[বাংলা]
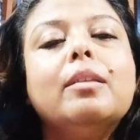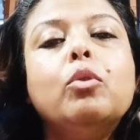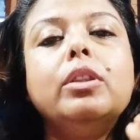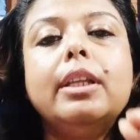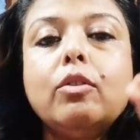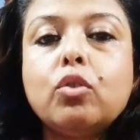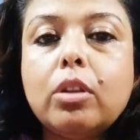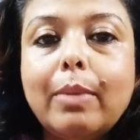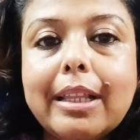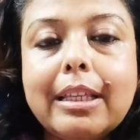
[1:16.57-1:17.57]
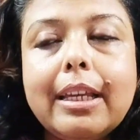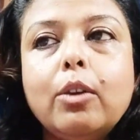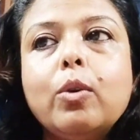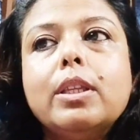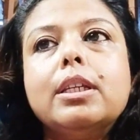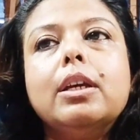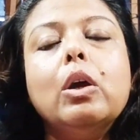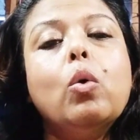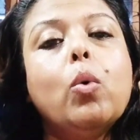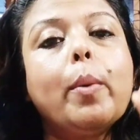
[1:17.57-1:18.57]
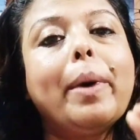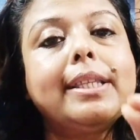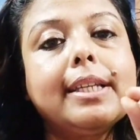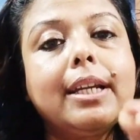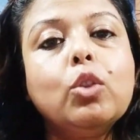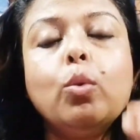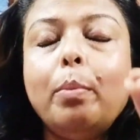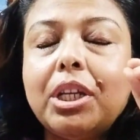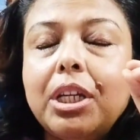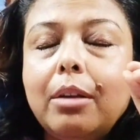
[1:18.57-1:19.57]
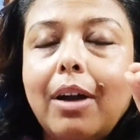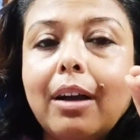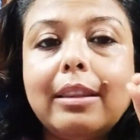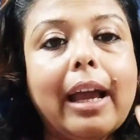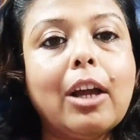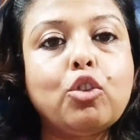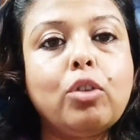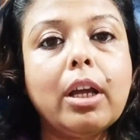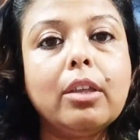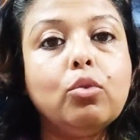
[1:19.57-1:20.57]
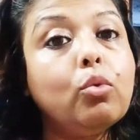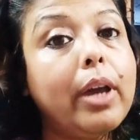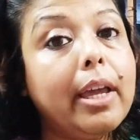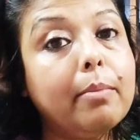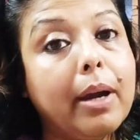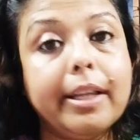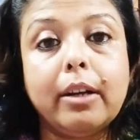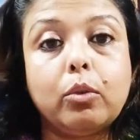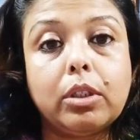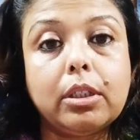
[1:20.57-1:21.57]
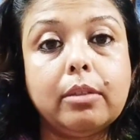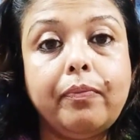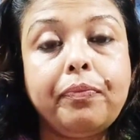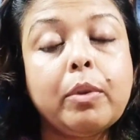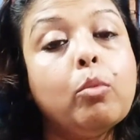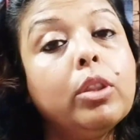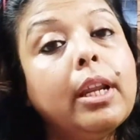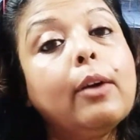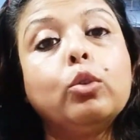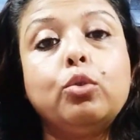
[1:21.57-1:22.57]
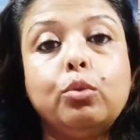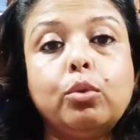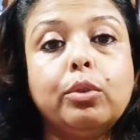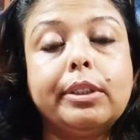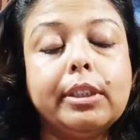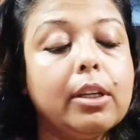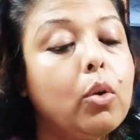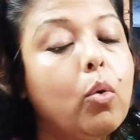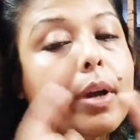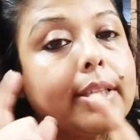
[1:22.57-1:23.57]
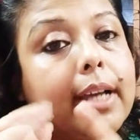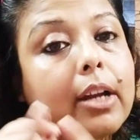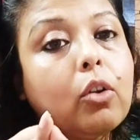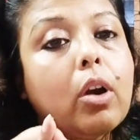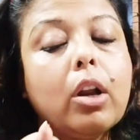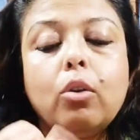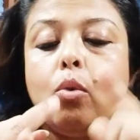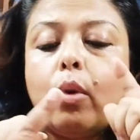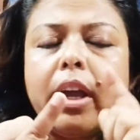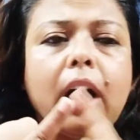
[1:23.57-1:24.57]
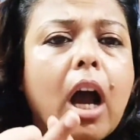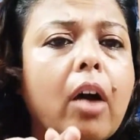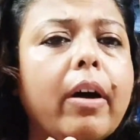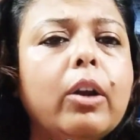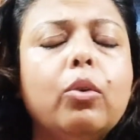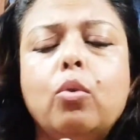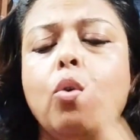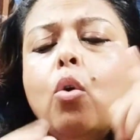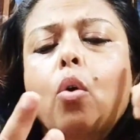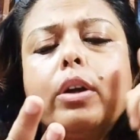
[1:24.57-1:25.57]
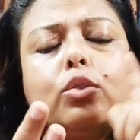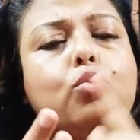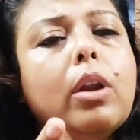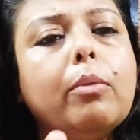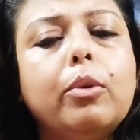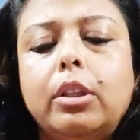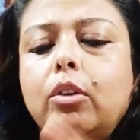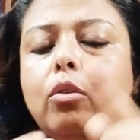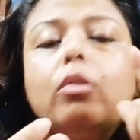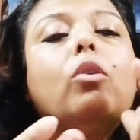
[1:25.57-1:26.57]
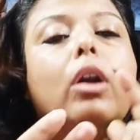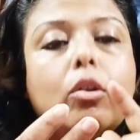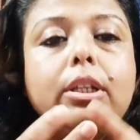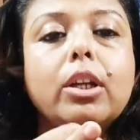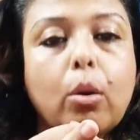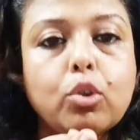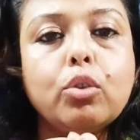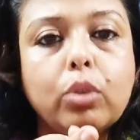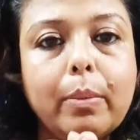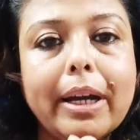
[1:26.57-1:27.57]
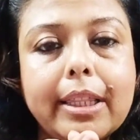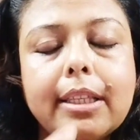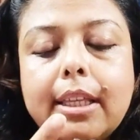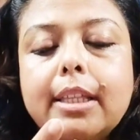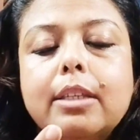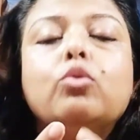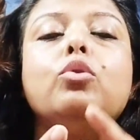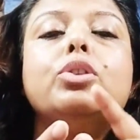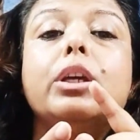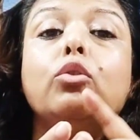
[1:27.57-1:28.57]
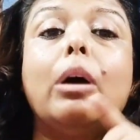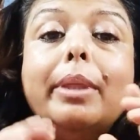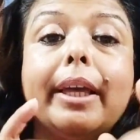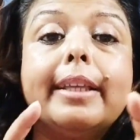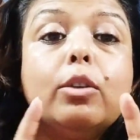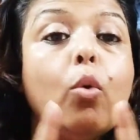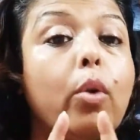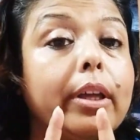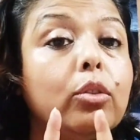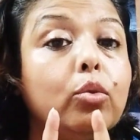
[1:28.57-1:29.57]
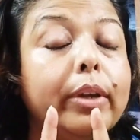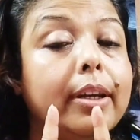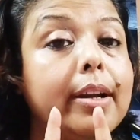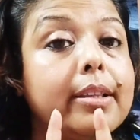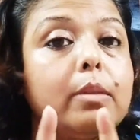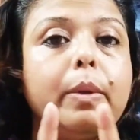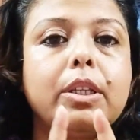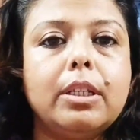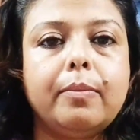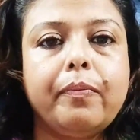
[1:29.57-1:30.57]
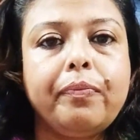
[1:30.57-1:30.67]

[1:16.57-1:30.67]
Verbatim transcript: মন্দিরাও যে ওদের বাড়িতে গিয়ে রয়েছে ওর বাচ্চার কিন্তু বেশিরভাগ দেখাশোনা কিন্তু এই মারিয়া করছে মন্দিরা কতটুকু করছে ওকে স্নান করানো ওকে খাওয়ানো ওকে স্কুলে ভর্তি করানো সেটা অবশ্যই ওদের বাড়িতে গিয়ে যেহেতু রয়েছে কিন্তু আমি দেখেছি ওর কিন্তু ইন্টারেস্ট বেশি